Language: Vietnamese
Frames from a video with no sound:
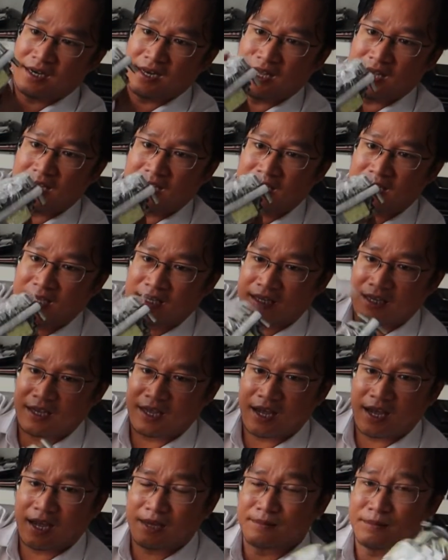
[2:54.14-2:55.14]
đây
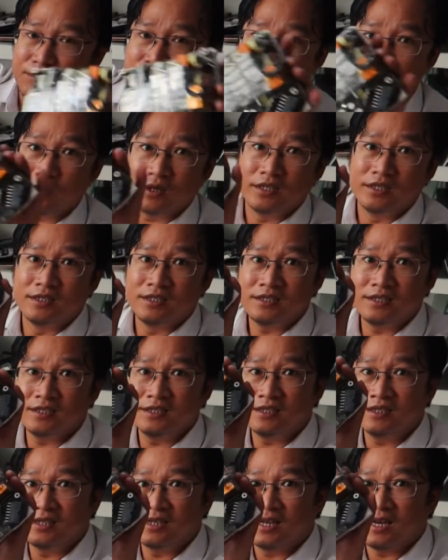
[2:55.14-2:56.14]
hai mươi mốt inch
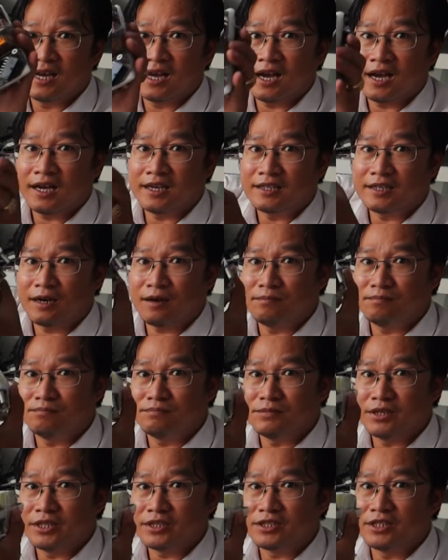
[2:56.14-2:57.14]
hai
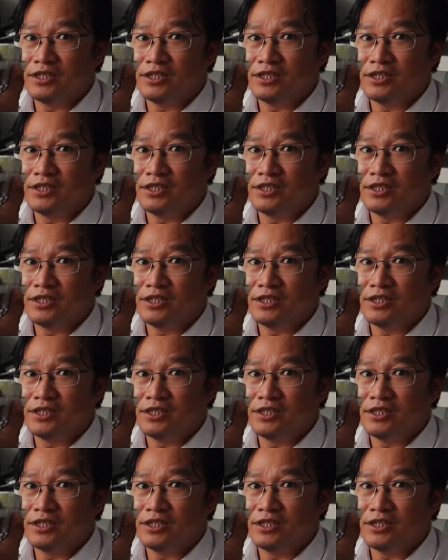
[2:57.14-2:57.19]
không không